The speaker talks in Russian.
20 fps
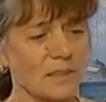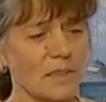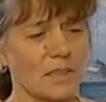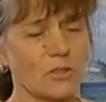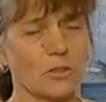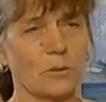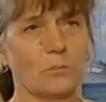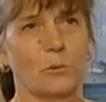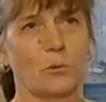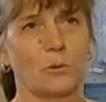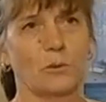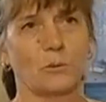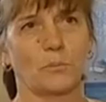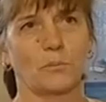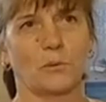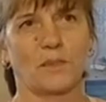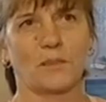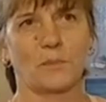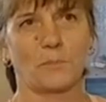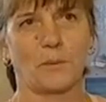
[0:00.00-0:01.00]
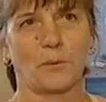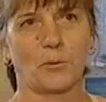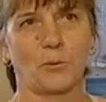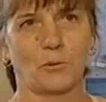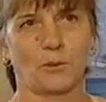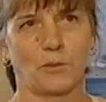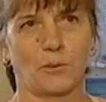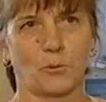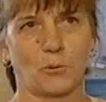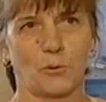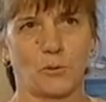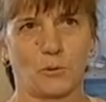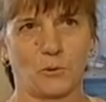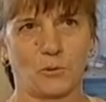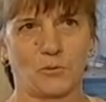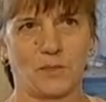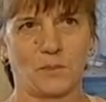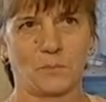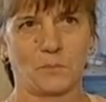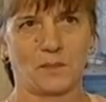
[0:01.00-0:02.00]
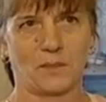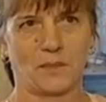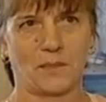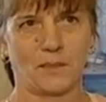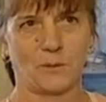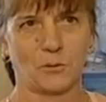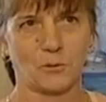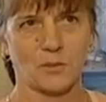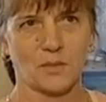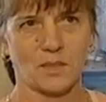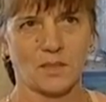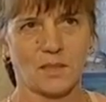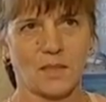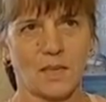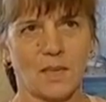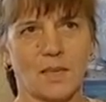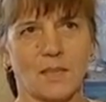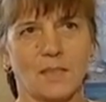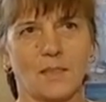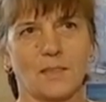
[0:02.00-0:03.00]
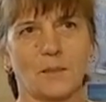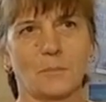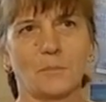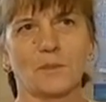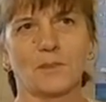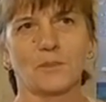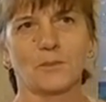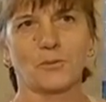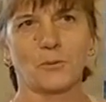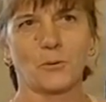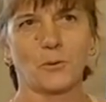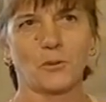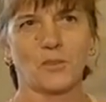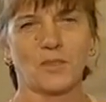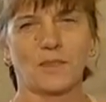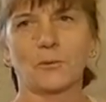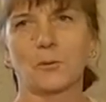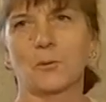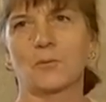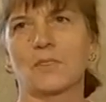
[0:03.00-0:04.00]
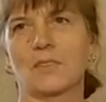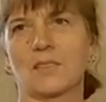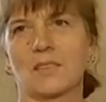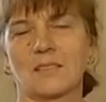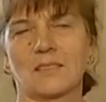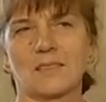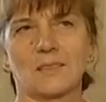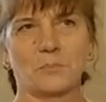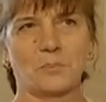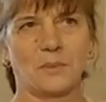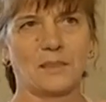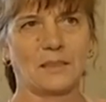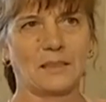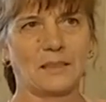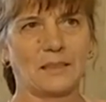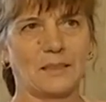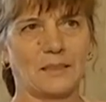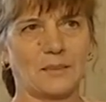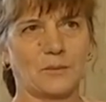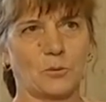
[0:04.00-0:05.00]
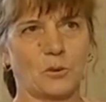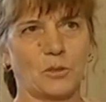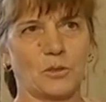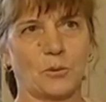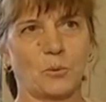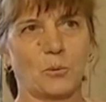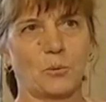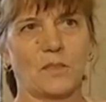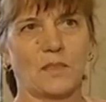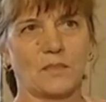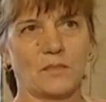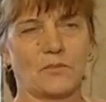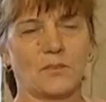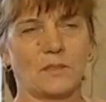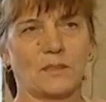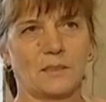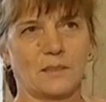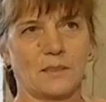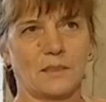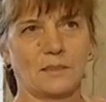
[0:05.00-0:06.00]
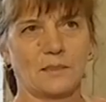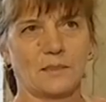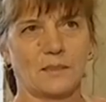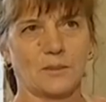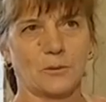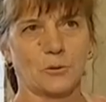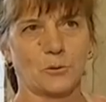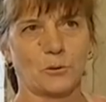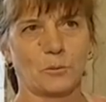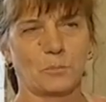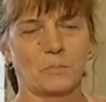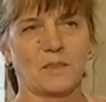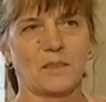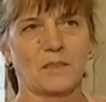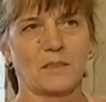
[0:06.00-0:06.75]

С каждым годом у нас погодные условия меняются, климат все становится теплее, и то есть у нас виноград растет